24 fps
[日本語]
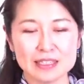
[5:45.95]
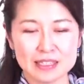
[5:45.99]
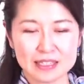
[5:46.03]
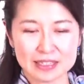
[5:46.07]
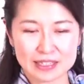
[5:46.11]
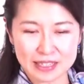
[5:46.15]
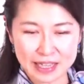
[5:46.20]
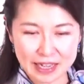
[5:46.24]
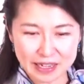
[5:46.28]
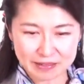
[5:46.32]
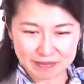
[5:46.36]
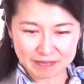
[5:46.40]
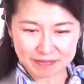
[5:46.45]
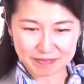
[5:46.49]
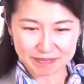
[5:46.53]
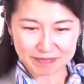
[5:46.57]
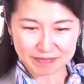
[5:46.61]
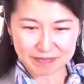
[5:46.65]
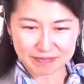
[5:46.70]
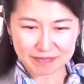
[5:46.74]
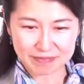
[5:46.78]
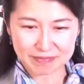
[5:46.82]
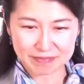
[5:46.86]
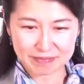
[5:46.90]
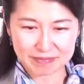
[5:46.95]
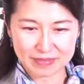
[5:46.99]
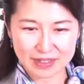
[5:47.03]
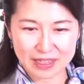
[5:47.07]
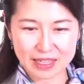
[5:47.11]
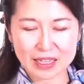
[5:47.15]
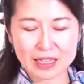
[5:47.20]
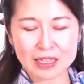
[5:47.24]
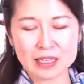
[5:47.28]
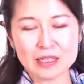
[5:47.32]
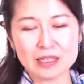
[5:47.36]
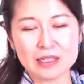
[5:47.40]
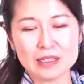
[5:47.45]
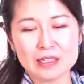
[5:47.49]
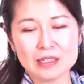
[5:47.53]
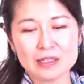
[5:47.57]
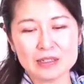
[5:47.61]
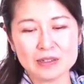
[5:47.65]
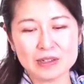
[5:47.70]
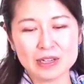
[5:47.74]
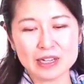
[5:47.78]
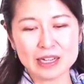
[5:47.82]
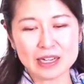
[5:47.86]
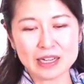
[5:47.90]
さん、
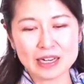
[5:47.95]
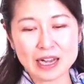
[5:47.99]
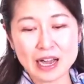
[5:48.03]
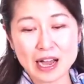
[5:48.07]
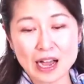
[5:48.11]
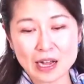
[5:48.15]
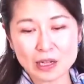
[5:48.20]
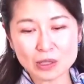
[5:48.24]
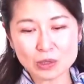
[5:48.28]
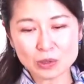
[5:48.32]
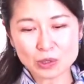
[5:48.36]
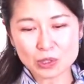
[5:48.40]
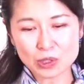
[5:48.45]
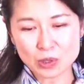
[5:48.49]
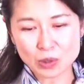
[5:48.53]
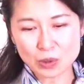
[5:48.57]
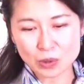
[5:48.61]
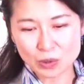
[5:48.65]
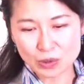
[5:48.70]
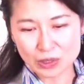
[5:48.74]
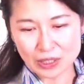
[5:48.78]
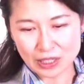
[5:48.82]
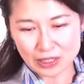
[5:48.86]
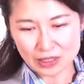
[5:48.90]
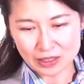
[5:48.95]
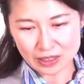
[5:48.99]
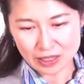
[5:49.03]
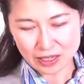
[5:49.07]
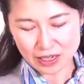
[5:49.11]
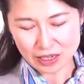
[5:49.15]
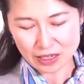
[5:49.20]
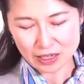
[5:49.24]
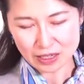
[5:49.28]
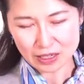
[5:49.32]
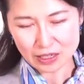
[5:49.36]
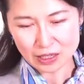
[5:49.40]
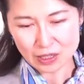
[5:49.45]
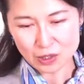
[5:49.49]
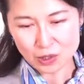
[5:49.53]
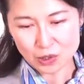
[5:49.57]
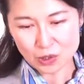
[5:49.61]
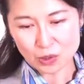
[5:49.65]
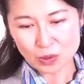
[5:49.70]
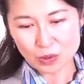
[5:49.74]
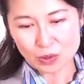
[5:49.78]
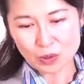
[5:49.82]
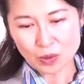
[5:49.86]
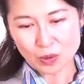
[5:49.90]
それから半年ほど経って
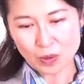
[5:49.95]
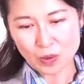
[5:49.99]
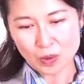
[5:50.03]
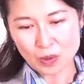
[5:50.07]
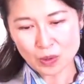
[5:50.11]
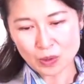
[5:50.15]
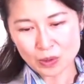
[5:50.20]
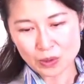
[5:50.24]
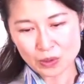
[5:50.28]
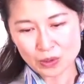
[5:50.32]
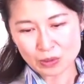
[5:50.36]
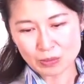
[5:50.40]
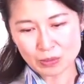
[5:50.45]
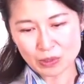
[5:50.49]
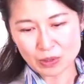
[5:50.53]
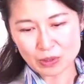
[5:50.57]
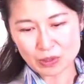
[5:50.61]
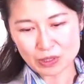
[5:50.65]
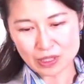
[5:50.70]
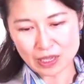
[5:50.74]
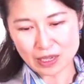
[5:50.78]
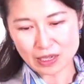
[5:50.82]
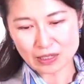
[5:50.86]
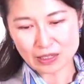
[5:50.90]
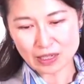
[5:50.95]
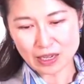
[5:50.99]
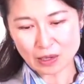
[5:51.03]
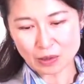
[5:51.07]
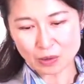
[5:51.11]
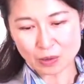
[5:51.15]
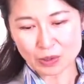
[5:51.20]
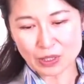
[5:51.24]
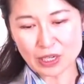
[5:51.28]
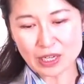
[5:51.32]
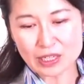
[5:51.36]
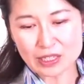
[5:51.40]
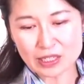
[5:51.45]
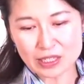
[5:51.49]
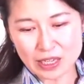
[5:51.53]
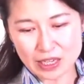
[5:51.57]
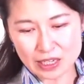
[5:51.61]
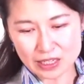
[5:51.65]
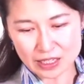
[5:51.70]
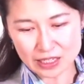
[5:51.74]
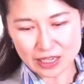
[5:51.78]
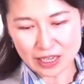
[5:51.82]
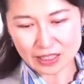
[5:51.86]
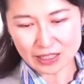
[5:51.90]
ちょうど文子さんがごねん
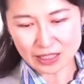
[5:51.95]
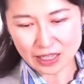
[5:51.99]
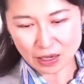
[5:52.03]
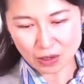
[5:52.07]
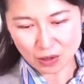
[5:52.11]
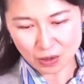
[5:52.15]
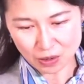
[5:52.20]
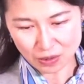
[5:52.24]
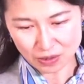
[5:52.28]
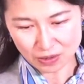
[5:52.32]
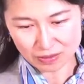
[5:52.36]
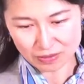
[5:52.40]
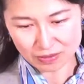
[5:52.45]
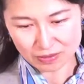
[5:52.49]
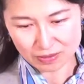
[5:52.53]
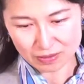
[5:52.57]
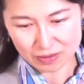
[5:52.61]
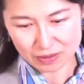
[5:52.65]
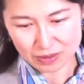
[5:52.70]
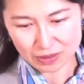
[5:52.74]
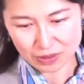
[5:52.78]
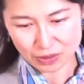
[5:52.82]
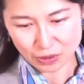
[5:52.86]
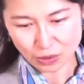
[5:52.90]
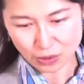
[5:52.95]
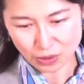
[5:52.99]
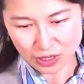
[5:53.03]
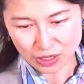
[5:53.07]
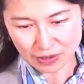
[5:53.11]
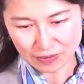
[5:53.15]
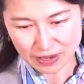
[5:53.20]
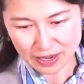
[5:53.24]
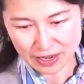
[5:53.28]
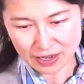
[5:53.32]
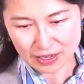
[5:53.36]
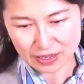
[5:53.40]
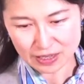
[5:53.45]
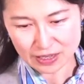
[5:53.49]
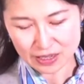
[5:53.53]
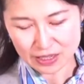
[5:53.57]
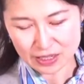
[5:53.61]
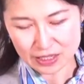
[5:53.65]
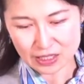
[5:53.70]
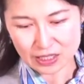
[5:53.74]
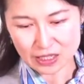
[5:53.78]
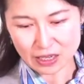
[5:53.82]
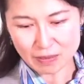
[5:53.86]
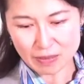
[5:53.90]
生になった頃、トネは
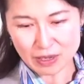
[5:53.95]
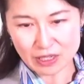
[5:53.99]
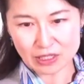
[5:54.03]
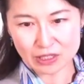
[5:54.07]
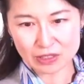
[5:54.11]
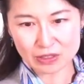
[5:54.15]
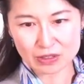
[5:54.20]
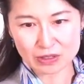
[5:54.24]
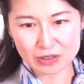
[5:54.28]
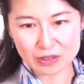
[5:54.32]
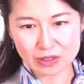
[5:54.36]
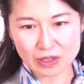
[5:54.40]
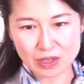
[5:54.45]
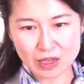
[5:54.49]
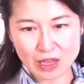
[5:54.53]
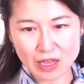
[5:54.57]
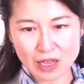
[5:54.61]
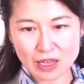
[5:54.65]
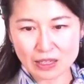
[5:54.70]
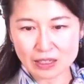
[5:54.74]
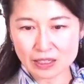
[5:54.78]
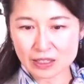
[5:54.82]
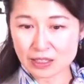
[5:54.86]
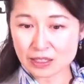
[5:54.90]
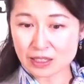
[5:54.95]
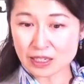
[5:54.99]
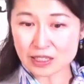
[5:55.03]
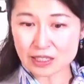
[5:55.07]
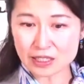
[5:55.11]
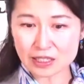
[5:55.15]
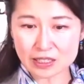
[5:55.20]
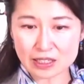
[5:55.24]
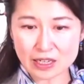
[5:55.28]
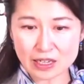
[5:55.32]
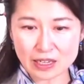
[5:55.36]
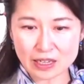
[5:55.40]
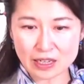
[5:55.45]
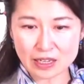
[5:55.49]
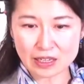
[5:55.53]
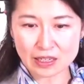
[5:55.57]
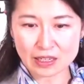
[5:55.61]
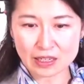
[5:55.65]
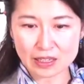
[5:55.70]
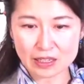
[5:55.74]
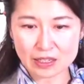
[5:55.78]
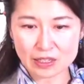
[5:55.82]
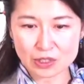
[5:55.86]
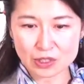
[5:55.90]
勇ましく北シナへ
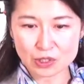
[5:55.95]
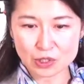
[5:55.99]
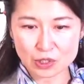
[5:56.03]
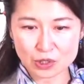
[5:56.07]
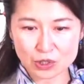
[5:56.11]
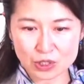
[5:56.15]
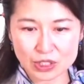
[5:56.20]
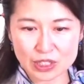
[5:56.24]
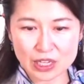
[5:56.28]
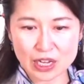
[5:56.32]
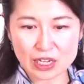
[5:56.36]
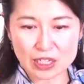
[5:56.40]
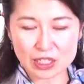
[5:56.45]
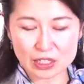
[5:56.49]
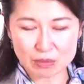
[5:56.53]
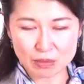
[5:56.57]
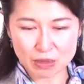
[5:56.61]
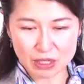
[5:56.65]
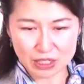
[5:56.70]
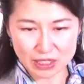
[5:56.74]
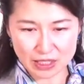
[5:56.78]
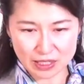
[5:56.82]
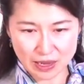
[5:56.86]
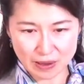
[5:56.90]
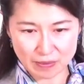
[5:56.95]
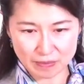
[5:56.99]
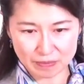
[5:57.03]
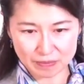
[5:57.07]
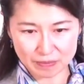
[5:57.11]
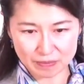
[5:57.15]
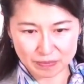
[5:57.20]
出征しました。